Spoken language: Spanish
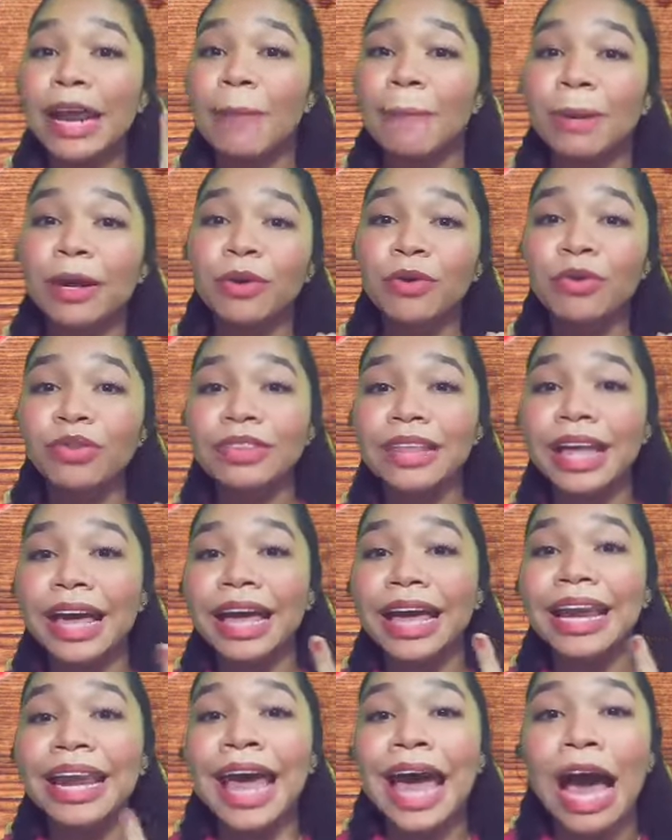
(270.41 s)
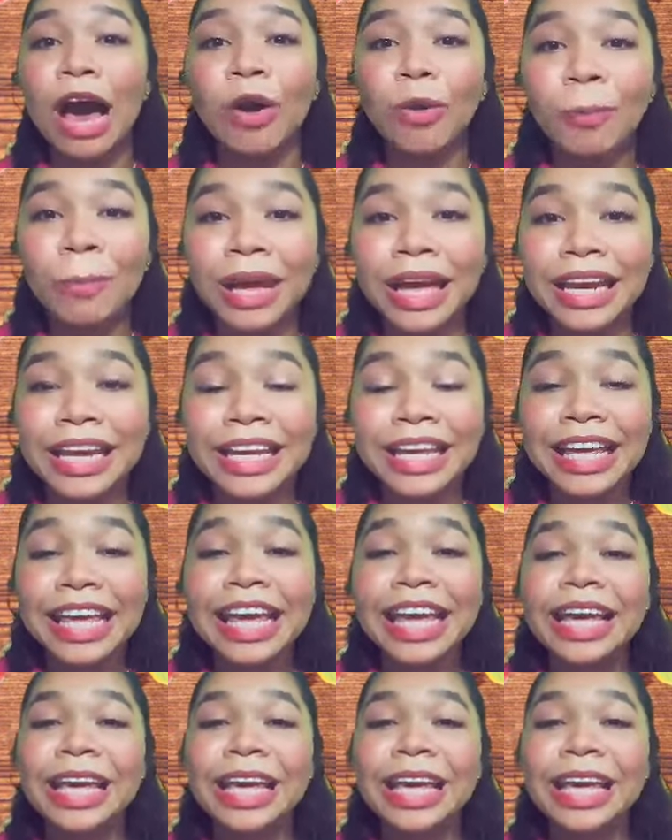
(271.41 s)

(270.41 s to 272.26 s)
la pregunta el how many